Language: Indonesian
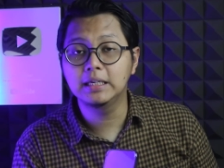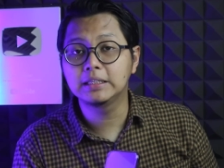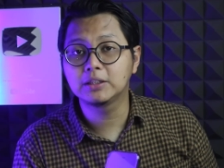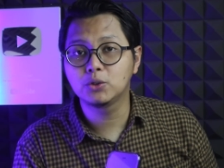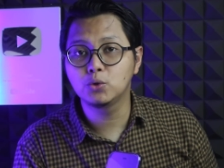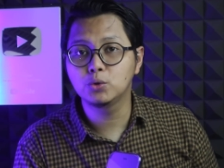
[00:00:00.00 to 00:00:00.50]

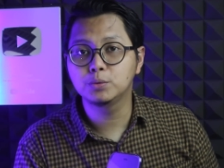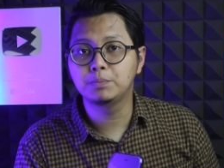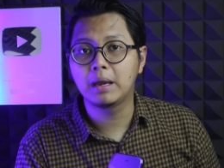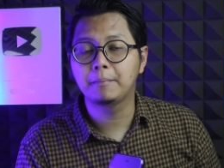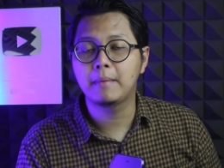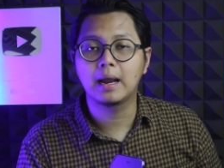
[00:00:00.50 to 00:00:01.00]
itu
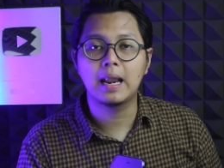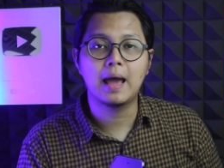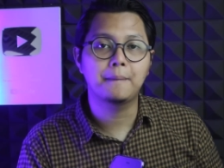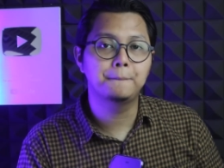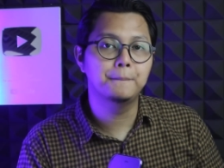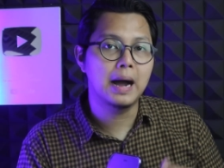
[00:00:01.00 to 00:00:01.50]

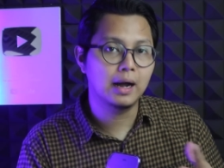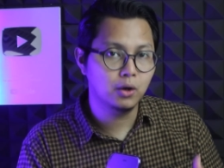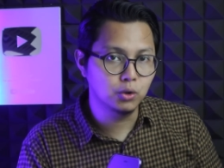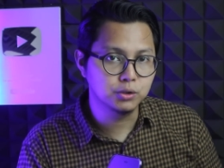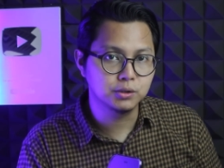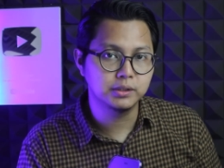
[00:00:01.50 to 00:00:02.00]
memanglah
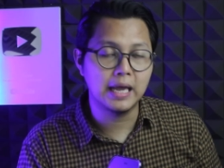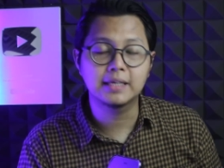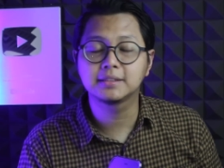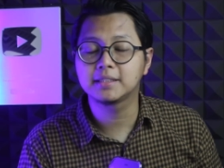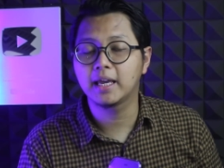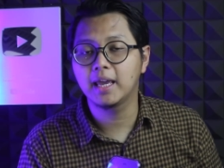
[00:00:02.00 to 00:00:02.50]
bagus ya
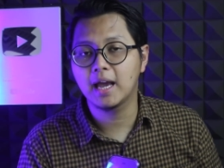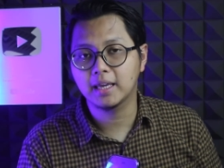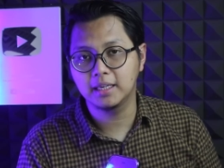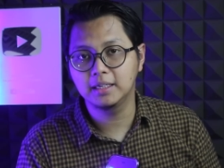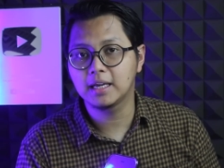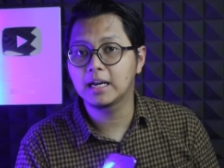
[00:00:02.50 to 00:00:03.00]
saya
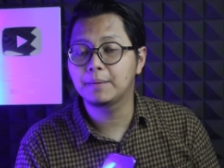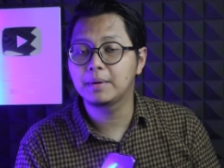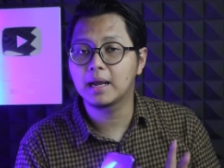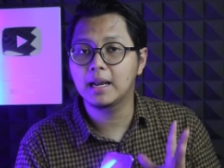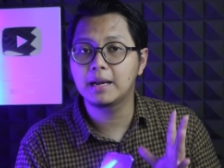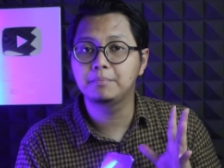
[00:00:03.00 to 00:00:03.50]
yakinkan
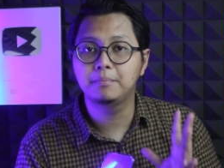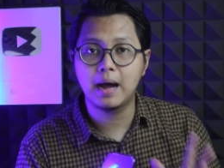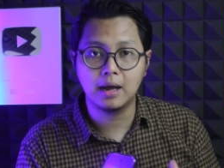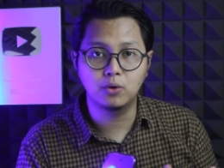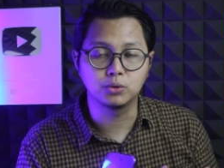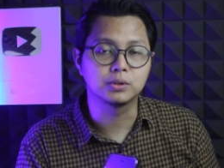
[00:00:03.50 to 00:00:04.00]
kepada kalian
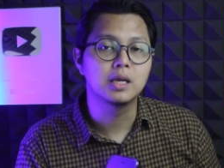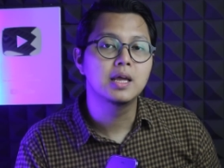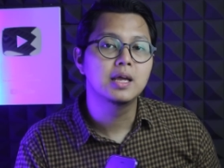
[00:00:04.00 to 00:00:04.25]
bagus